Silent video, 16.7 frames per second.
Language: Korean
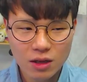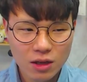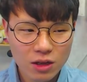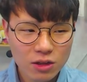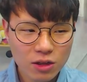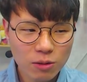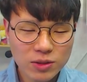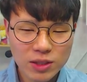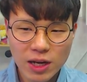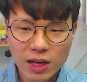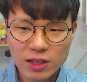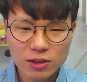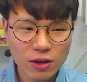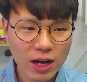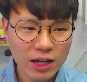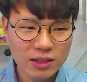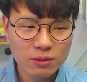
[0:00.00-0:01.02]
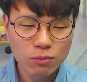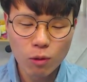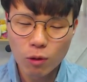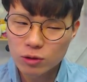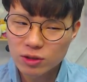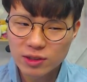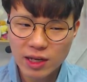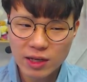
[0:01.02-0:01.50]
협상에서 하는
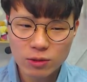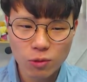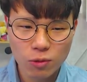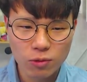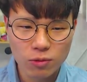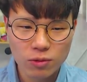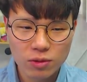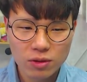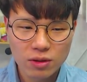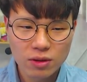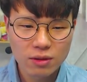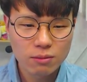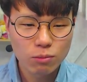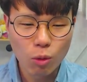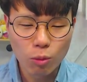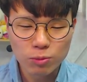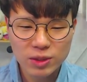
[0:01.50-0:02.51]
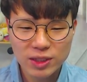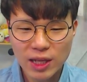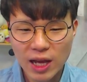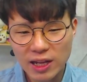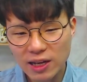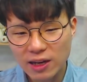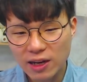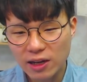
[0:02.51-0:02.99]
모든 행동, 몸짓
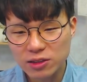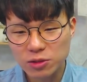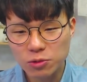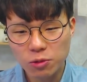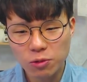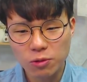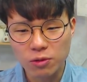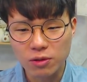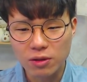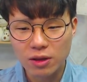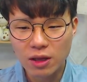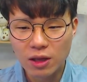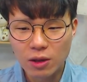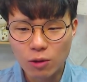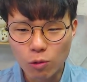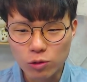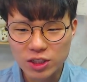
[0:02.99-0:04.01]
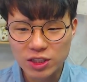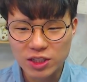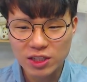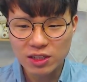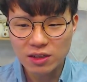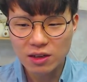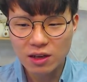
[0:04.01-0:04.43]
하나까지도 오직